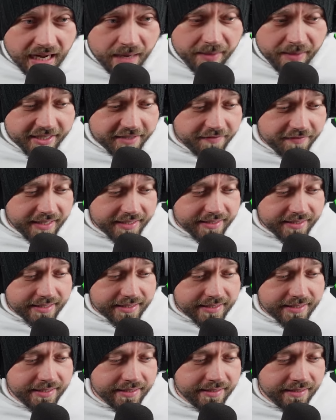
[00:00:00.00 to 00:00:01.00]
Aber ich fand,
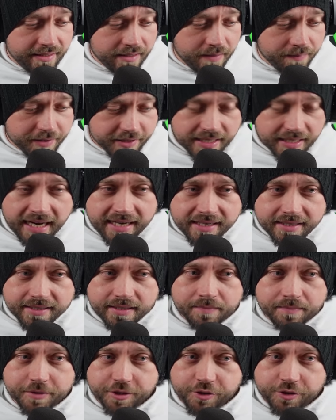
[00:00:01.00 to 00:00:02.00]
dass hier ähm, Scar
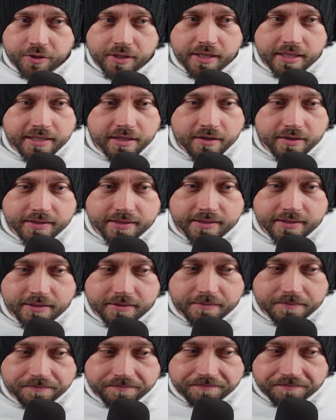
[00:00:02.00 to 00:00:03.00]
King bescheuert
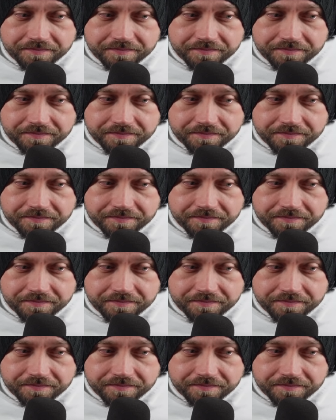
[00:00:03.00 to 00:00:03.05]
aussieht.